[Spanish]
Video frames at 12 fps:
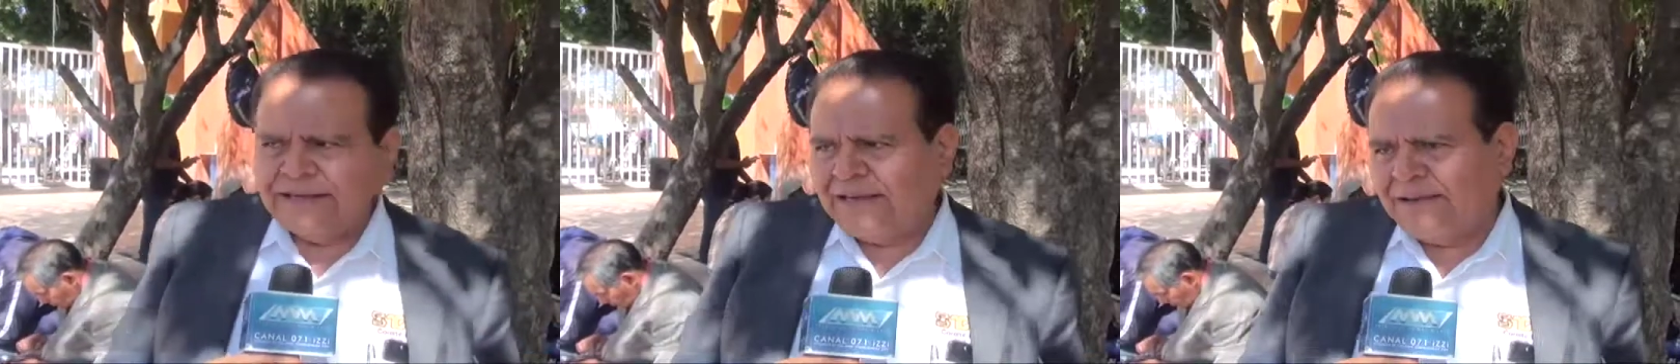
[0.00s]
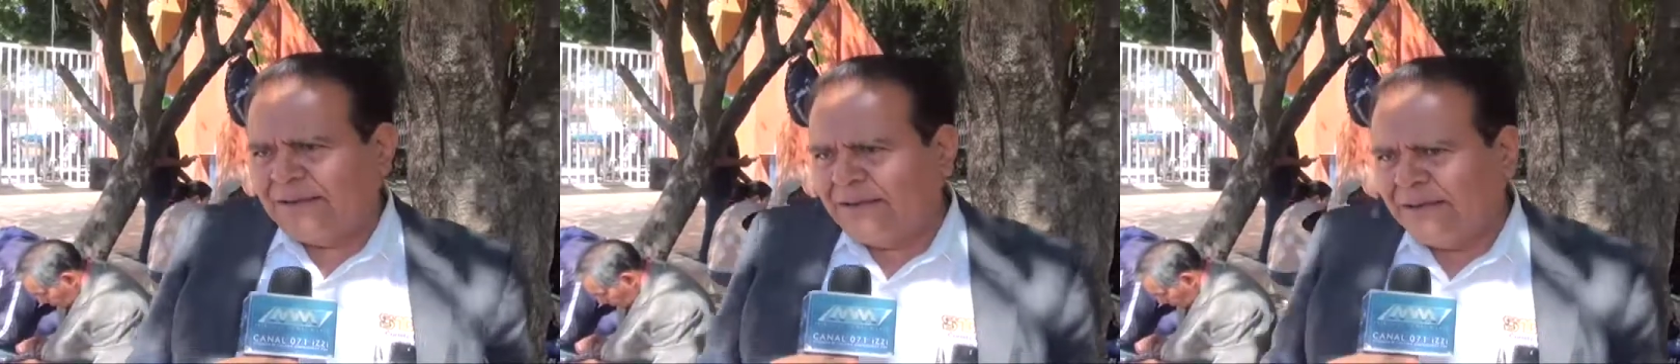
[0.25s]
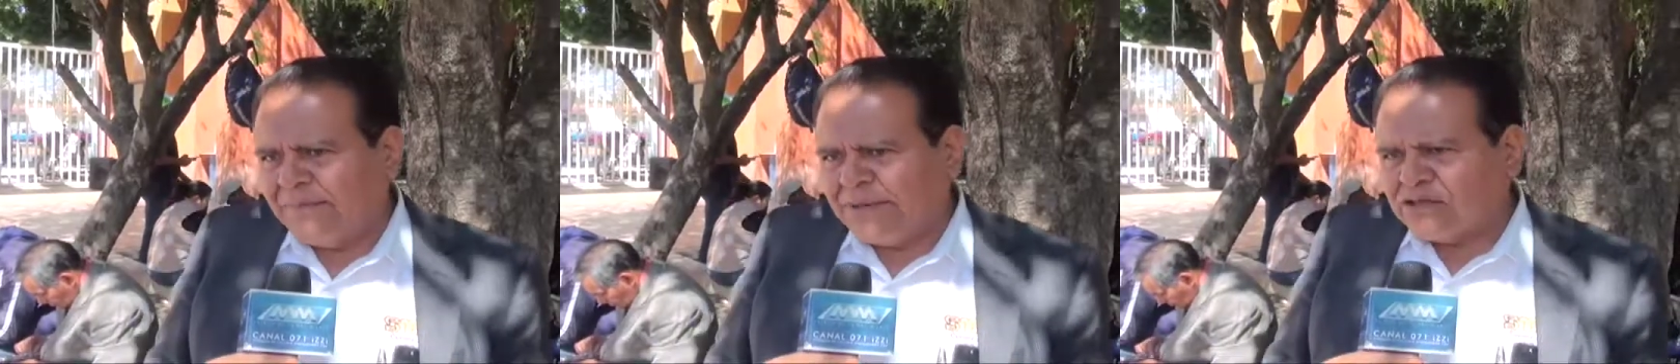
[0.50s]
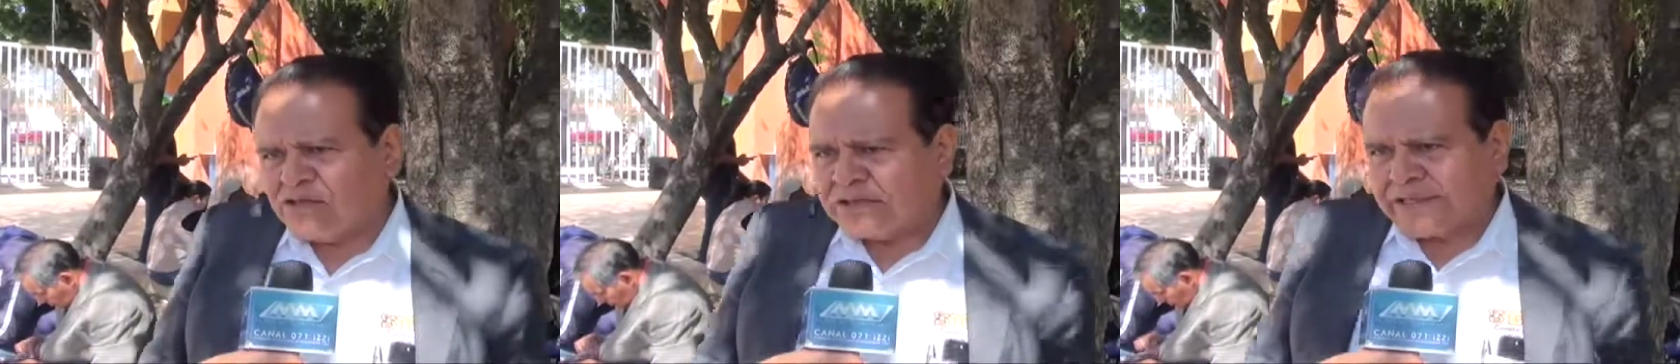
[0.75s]
y,
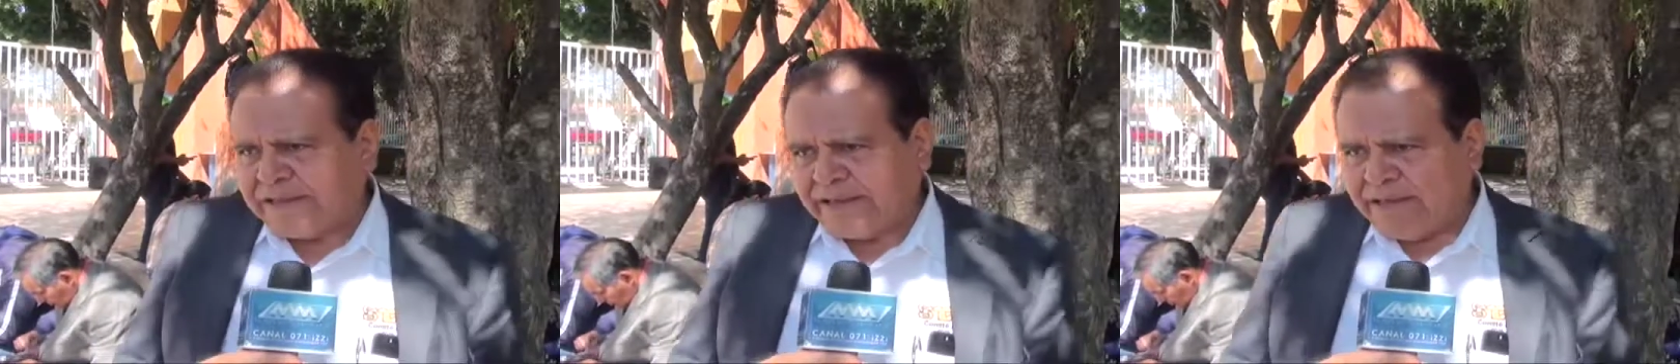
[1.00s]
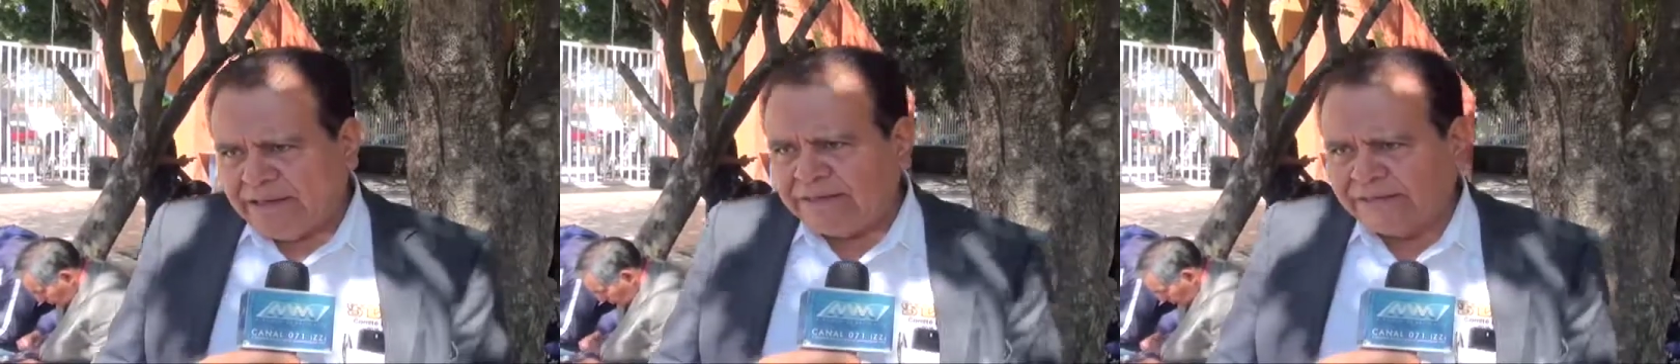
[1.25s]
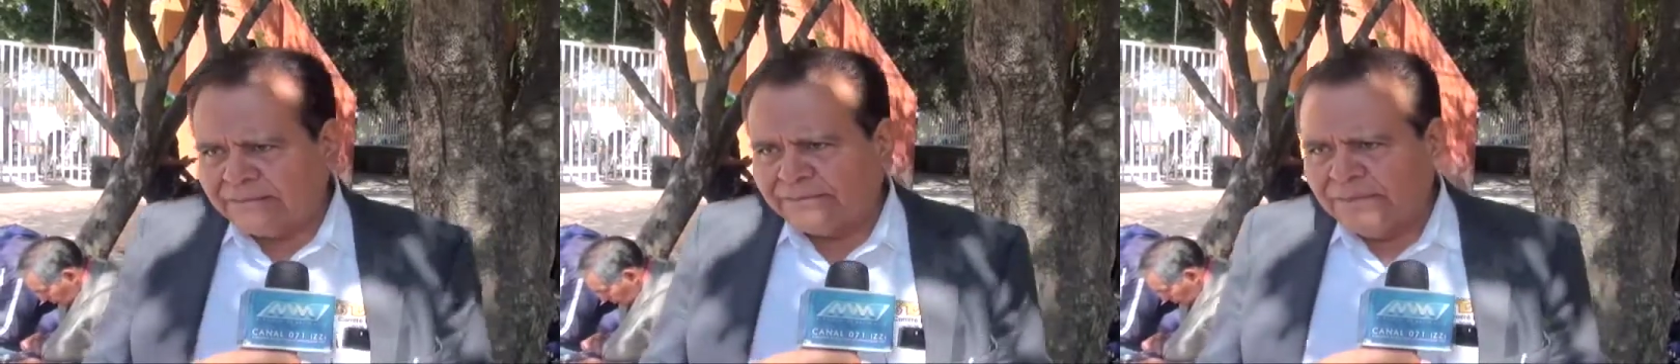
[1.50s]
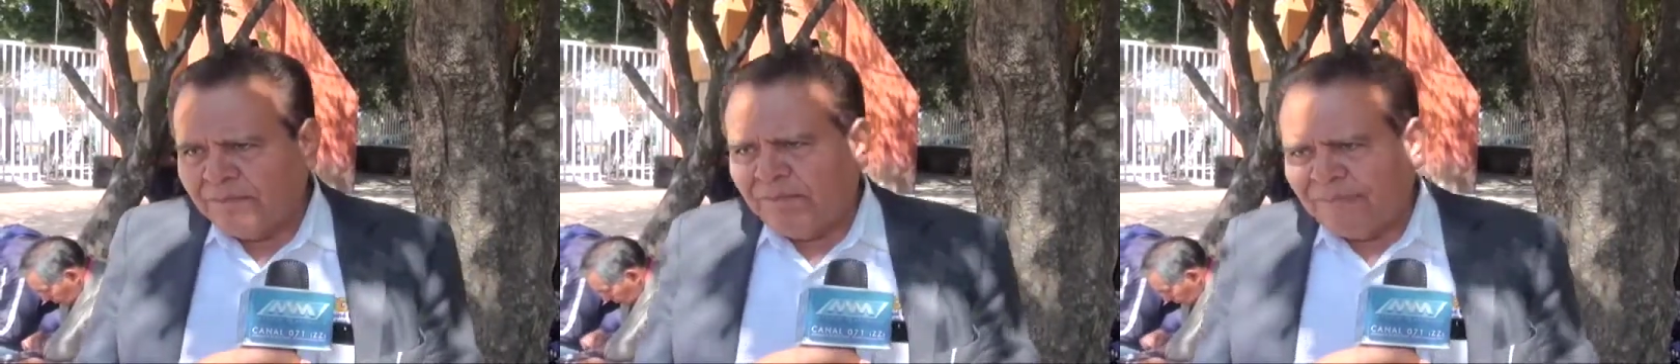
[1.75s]
maestros que tienen
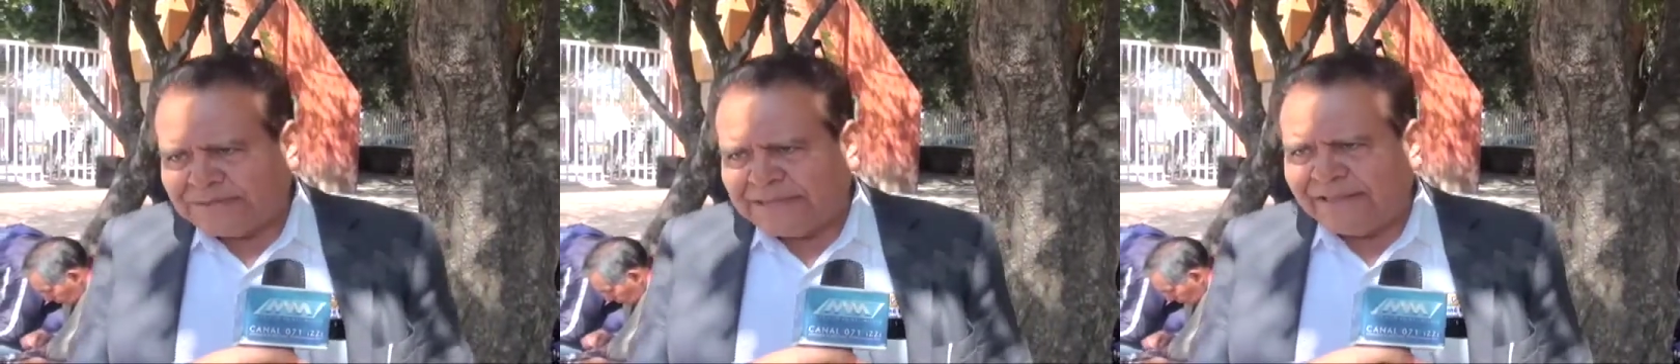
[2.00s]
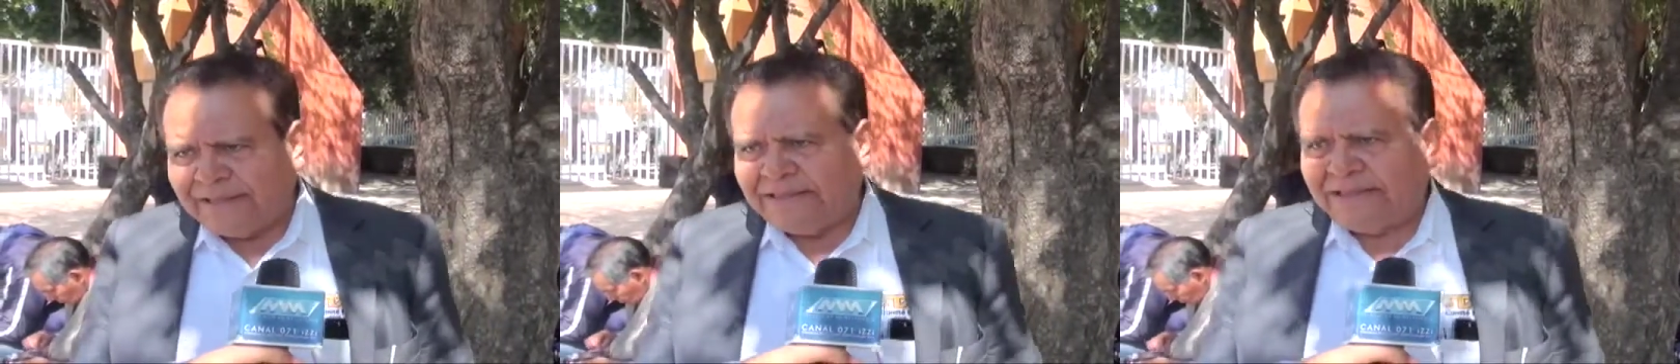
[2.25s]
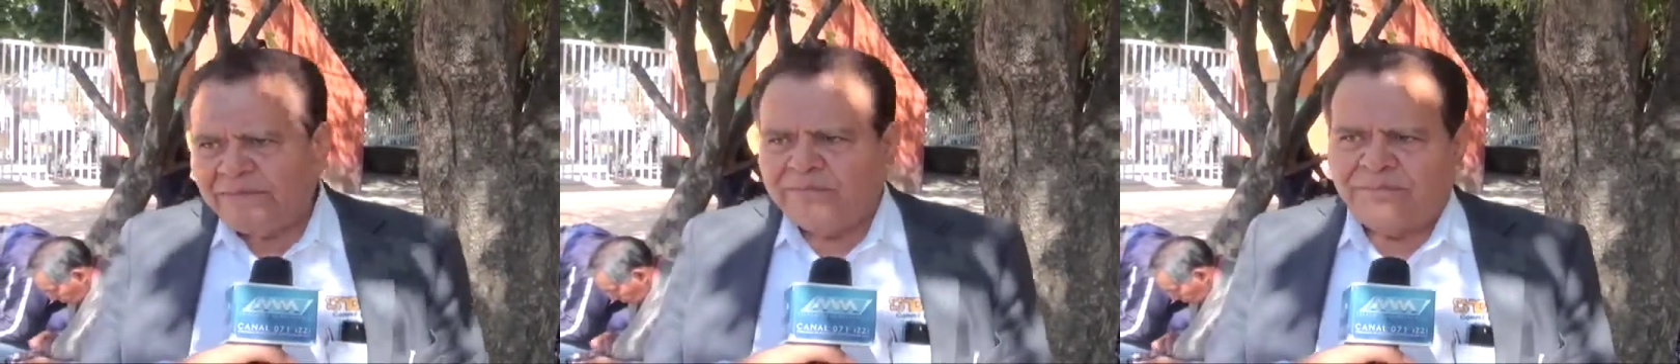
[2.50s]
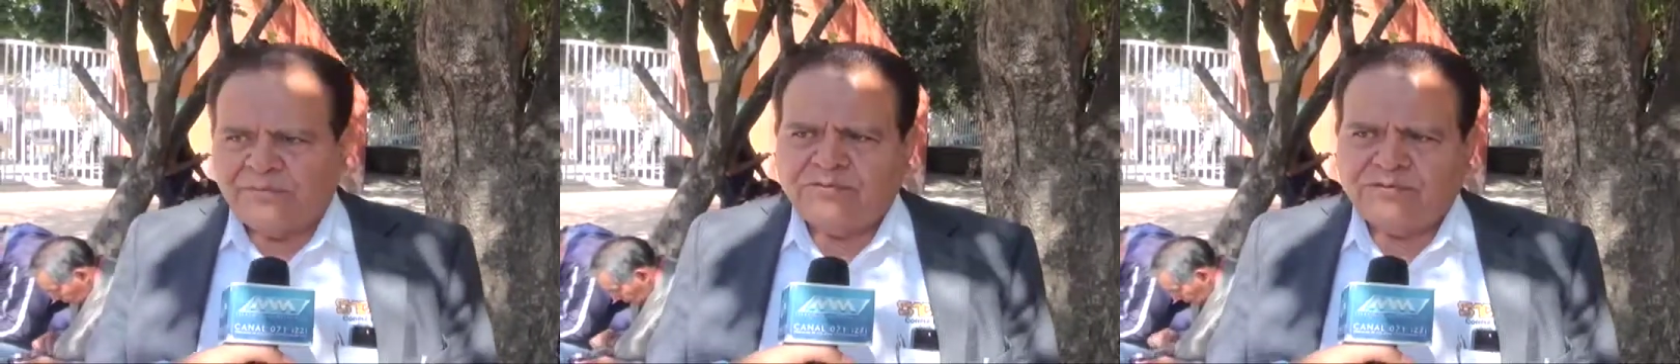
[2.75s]
bastante tiempo.